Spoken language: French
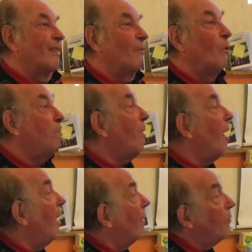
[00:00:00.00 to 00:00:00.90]
Il ne faut
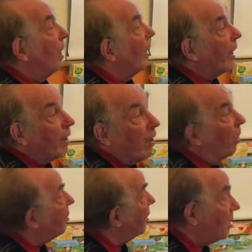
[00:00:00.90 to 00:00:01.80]
pas avoir un grand
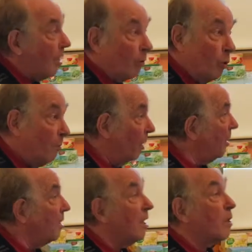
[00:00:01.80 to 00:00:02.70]
discernement
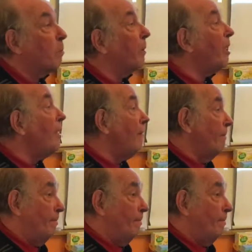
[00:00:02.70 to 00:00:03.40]
des esprits